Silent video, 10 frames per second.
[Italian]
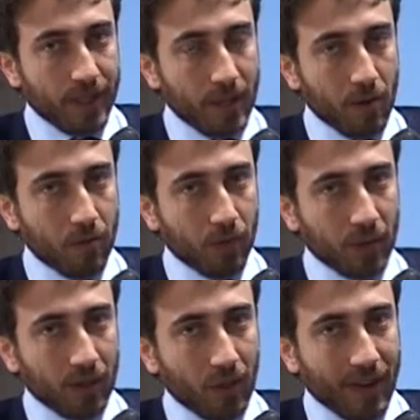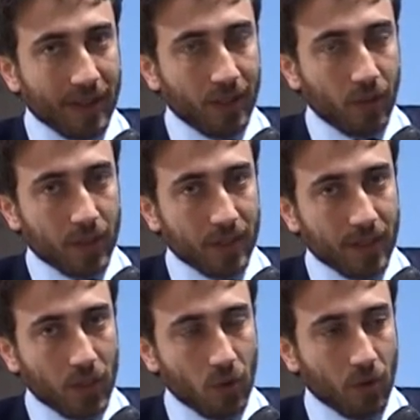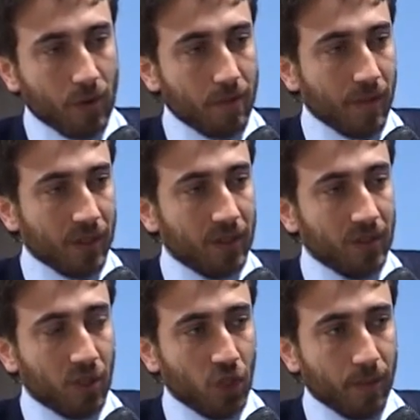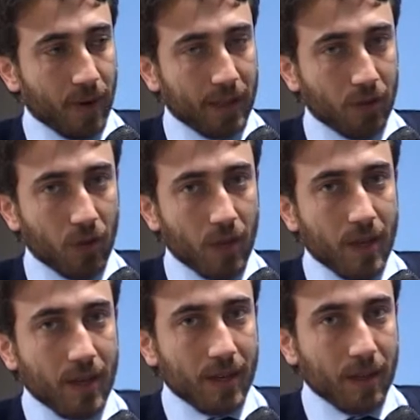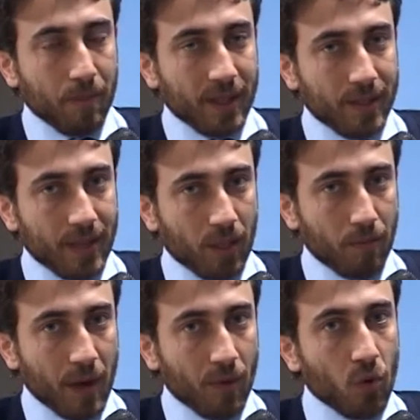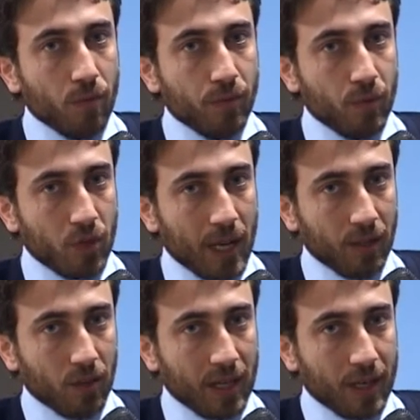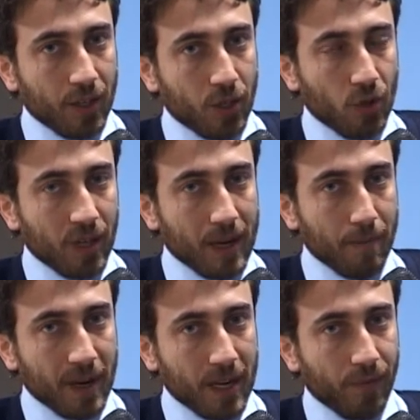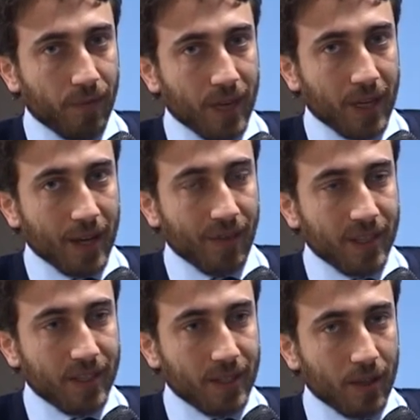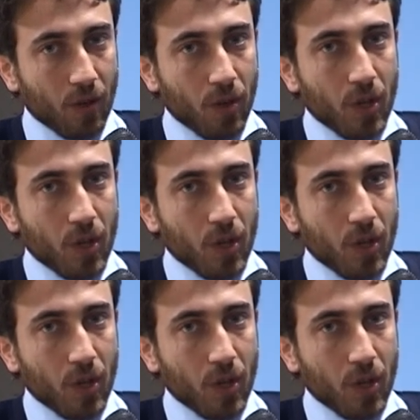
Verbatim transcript: stiamo portando avanti questa azione, come abbiamo anticipato in passato, abbiamo compulsato la Regione Campania affinché venissero